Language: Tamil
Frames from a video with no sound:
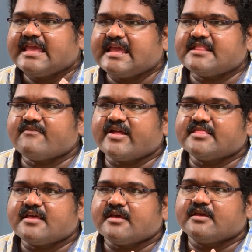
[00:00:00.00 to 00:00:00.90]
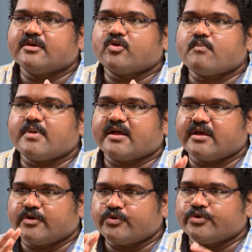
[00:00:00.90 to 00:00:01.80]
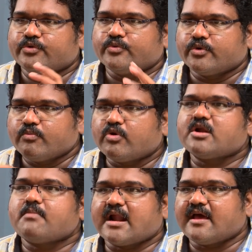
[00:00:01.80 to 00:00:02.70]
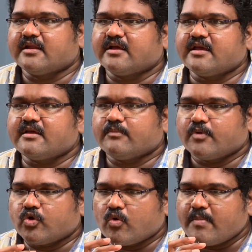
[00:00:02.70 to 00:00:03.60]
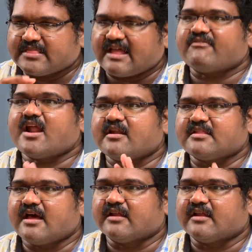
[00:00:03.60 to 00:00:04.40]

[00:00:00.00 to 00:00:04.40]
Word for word: இது வந்து ரொம்ப ஒரு ஒரு முரண்பாடாக இருக்குது ரொம்ப தவறானதாக